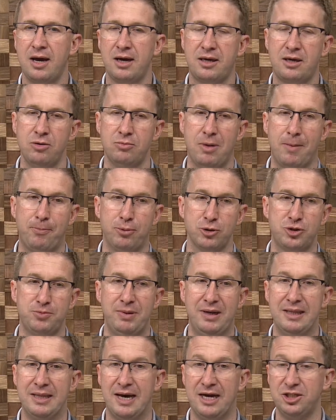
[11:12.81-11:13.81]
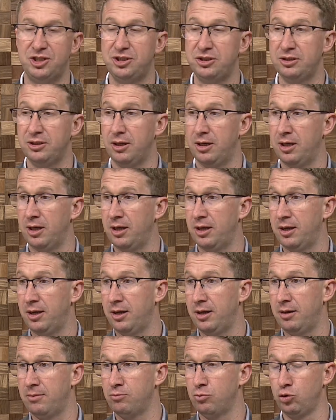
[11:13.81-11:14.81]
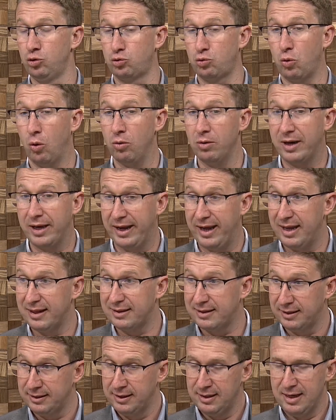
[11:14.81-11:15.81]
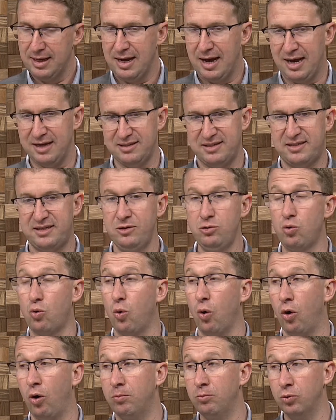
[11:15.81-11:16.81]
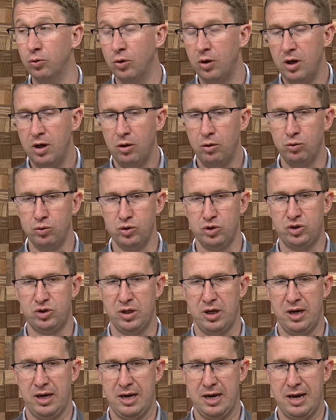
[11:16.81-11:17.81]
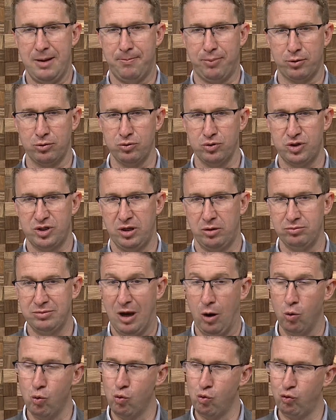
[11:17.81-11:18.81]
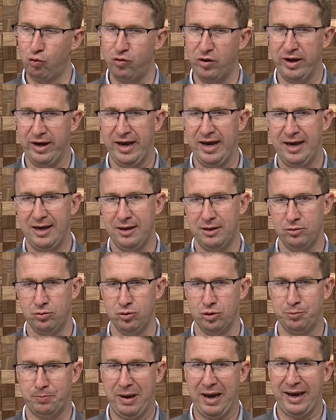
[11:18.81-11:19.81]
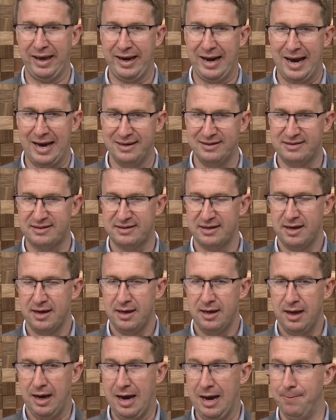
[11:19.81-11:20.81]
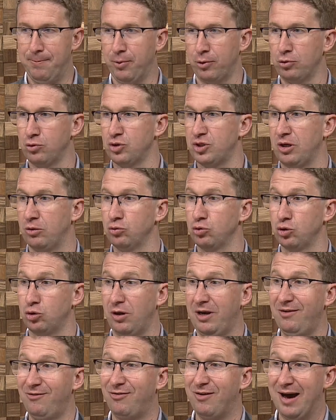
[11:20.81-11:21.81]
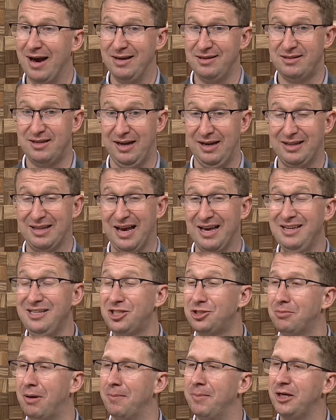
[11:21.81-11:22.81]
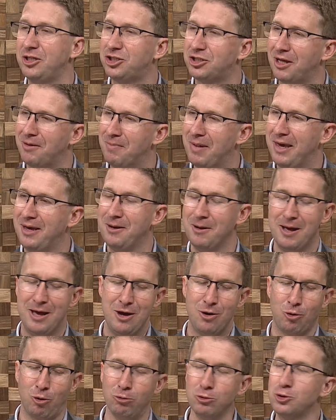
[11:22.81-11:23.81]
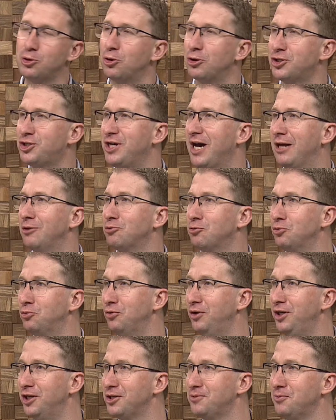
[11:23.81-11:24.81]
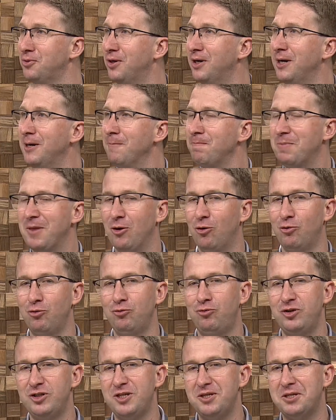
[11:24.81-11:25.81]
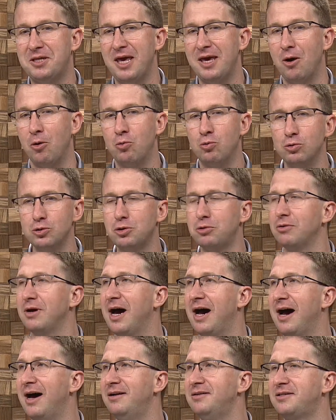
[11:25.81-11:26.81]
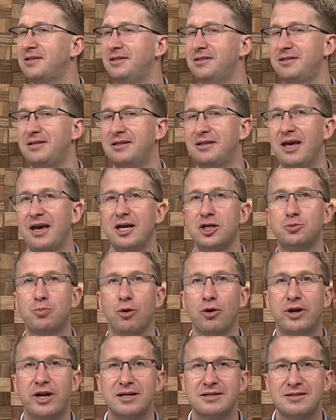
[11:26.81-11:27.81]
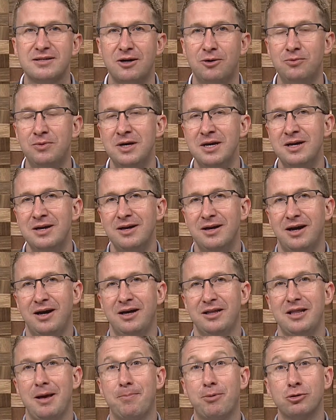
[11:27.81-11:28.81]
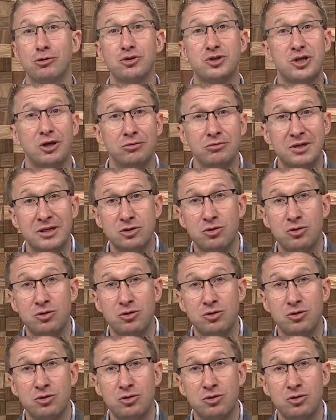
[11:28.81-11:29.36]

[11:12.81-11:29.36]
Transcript: aqui uma possibilidade muito concreta, assim como os, a, a, produção da uva, né, dos parreirais a produção dos olivais ele está intimamente também consorciado com o turismo. Eu visitei alguns lugares que se tem a exploração uh, da produção